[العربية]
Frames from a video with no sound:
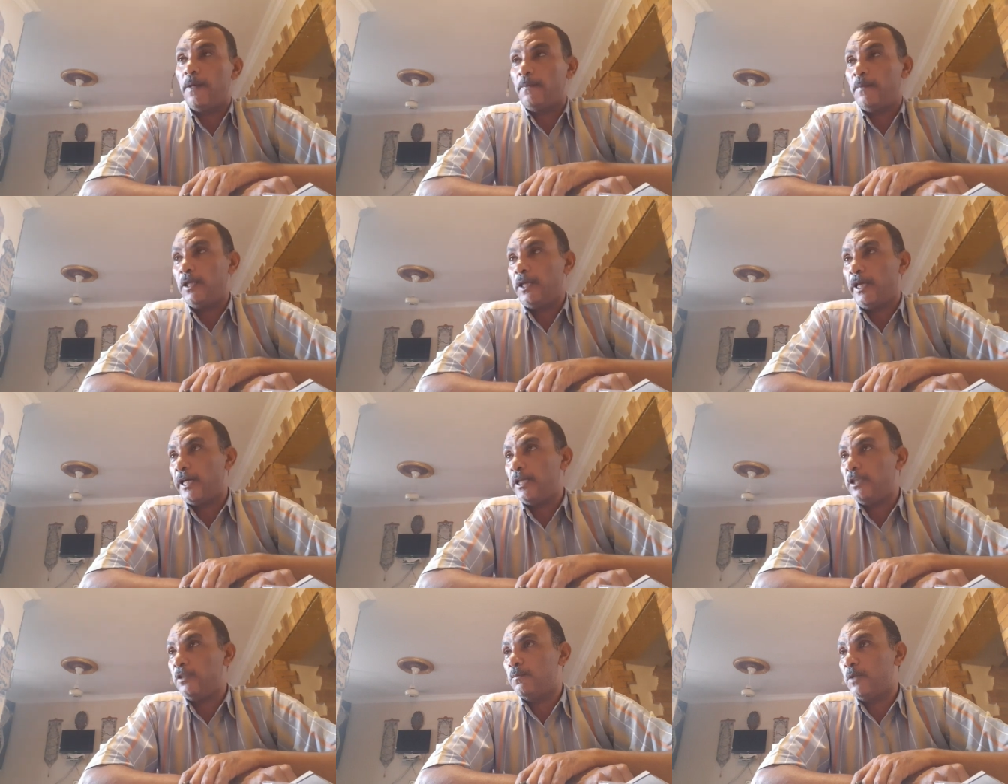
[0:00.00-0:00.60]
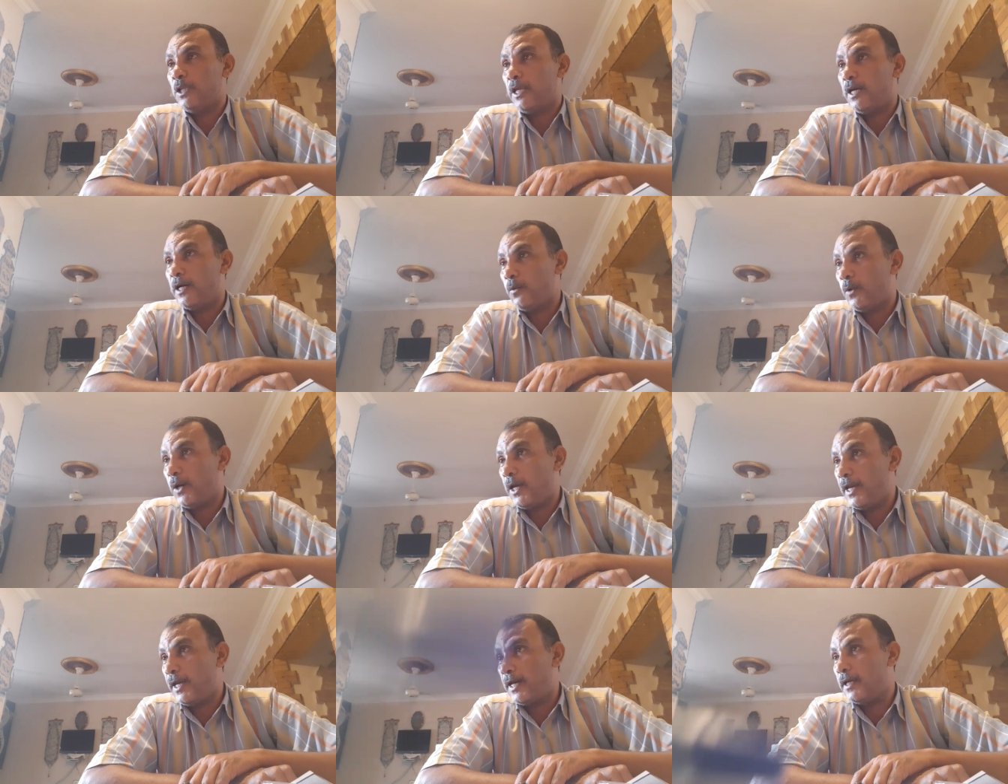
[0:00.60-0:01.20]
من حجم
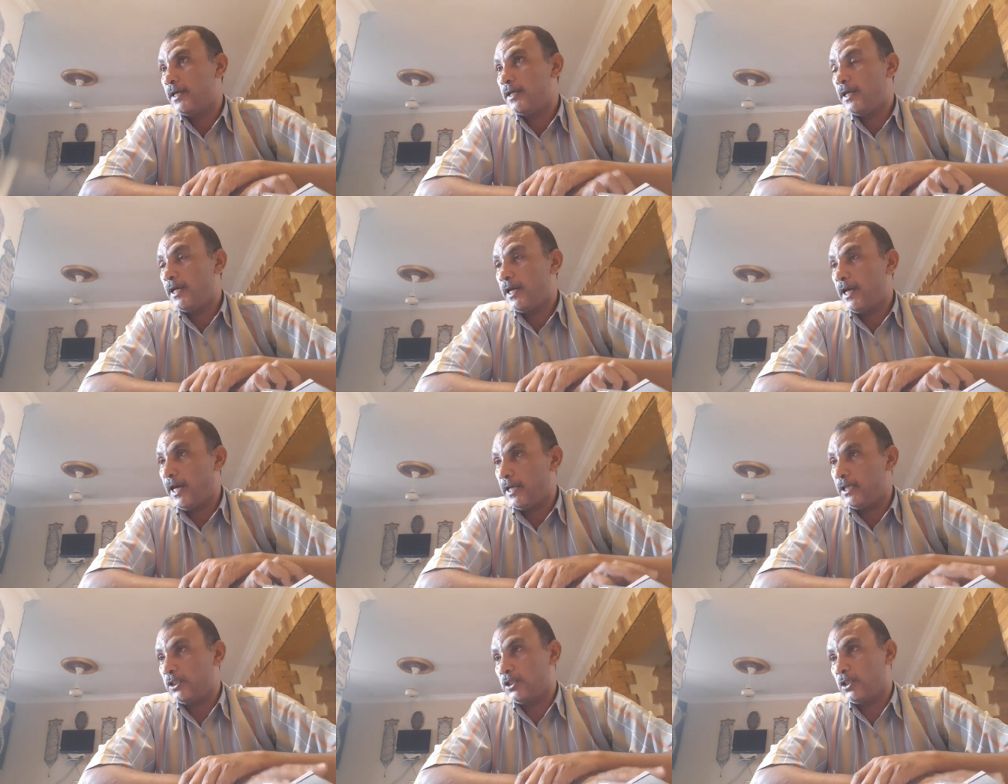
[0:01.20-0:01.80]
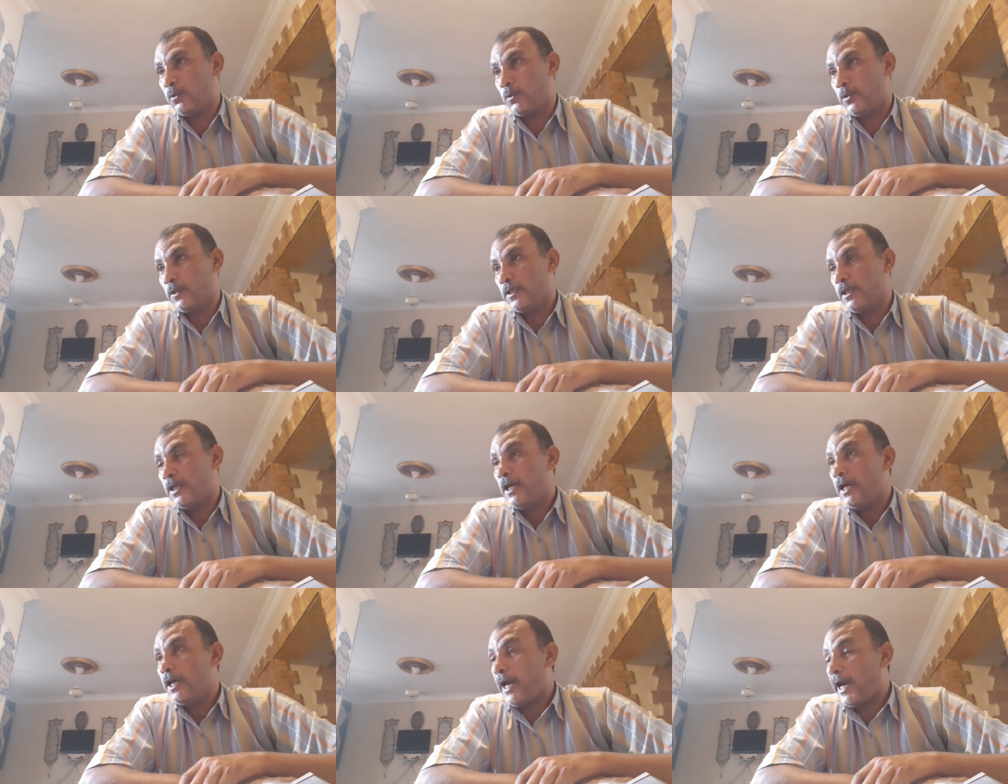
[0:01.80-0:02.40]
الهواء الجوي
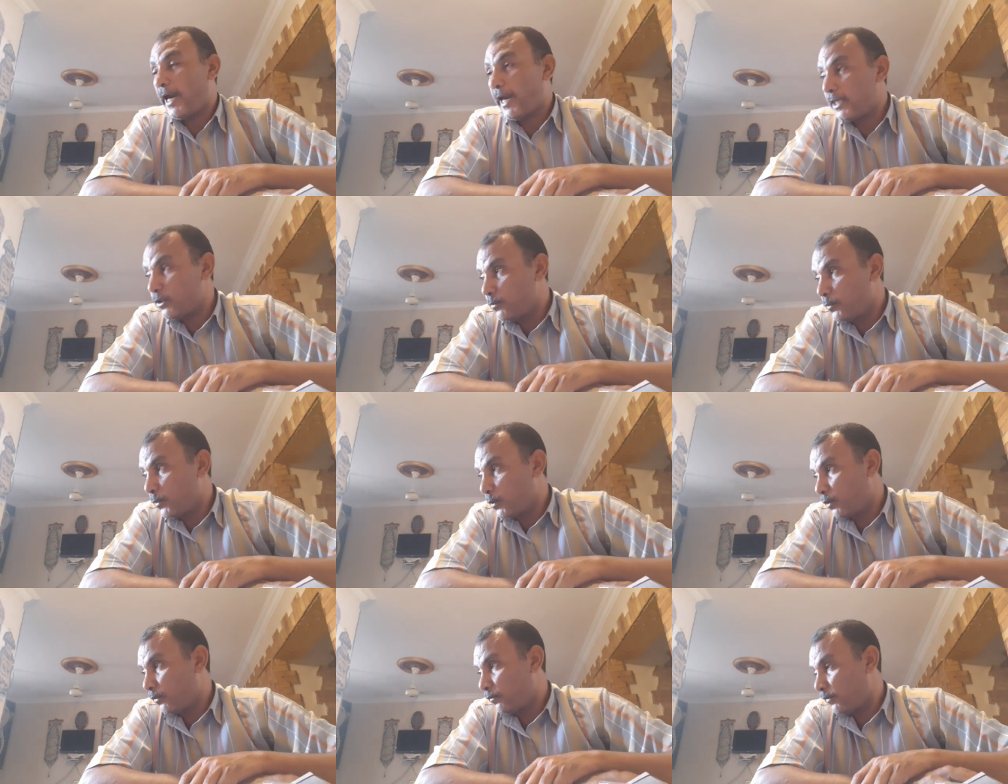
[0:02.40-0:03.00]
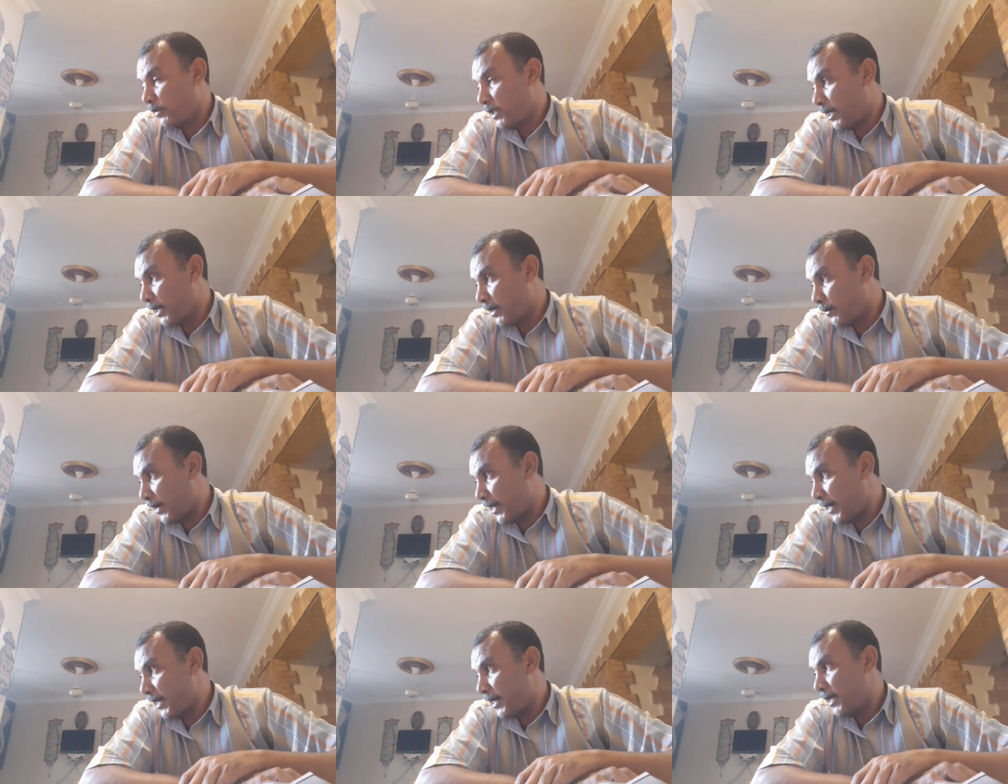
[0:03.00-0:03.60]
حجمه في
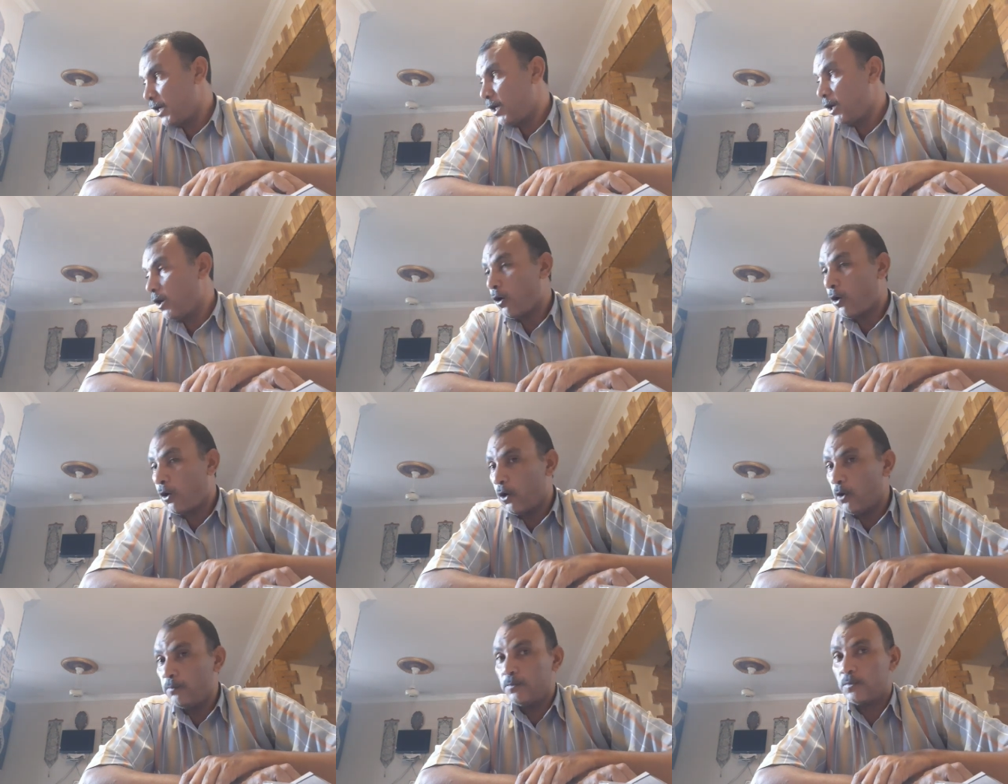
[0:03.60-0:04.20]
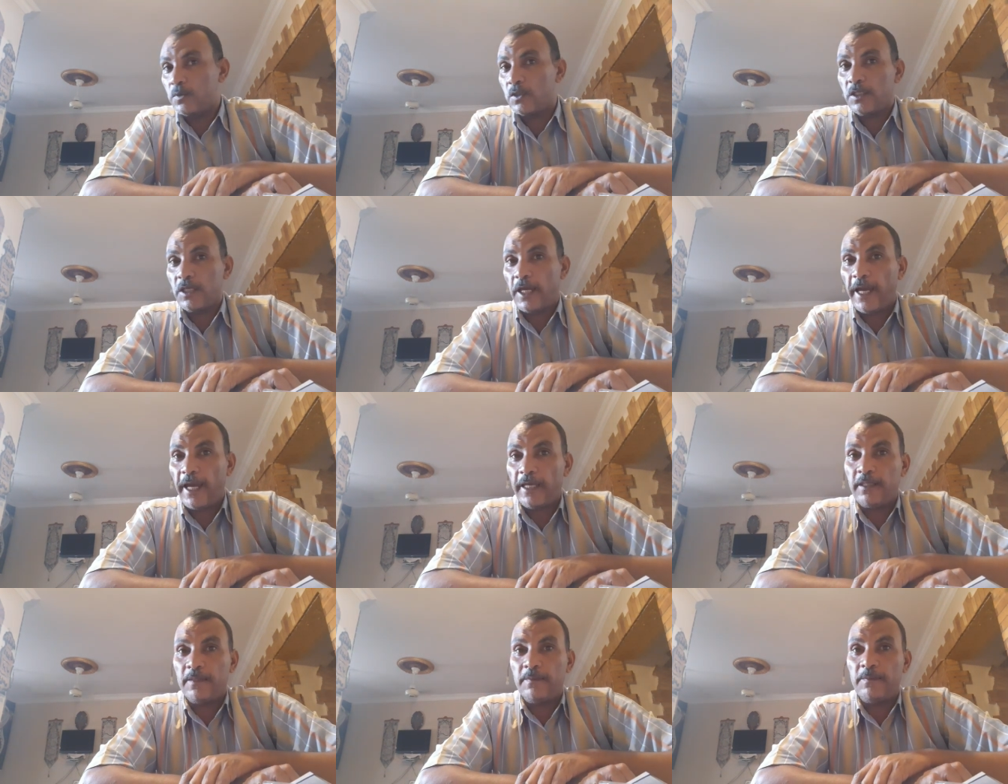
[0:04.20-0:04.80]
الهواء خمس
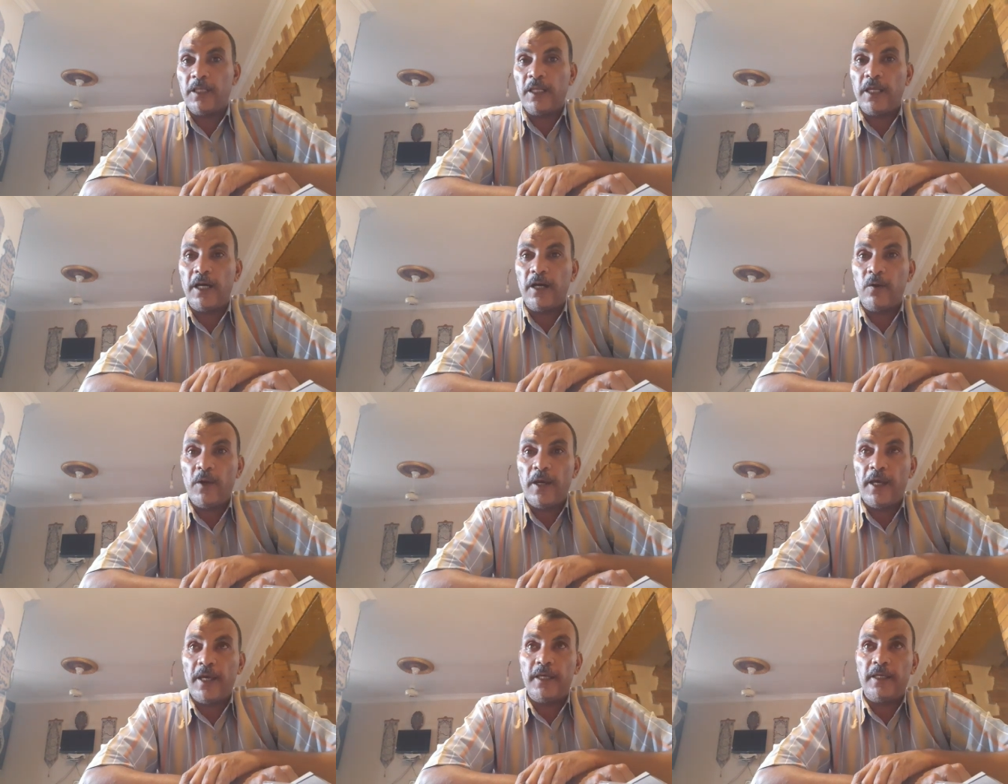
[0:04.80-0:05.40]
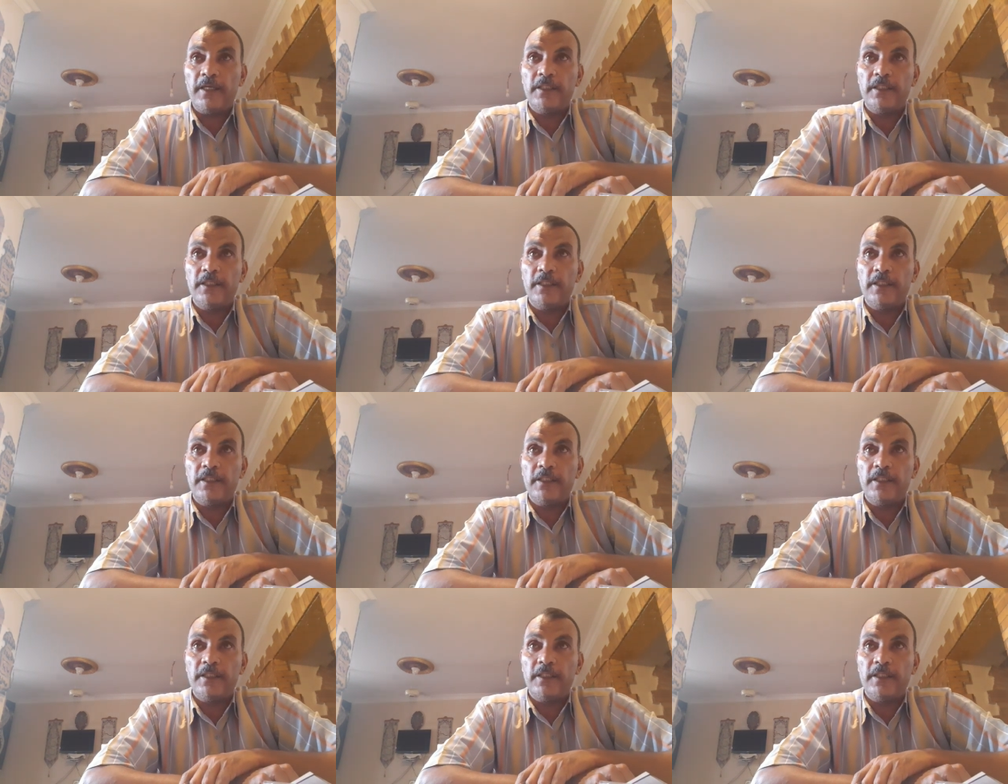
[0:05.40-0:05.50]
حجم الهواء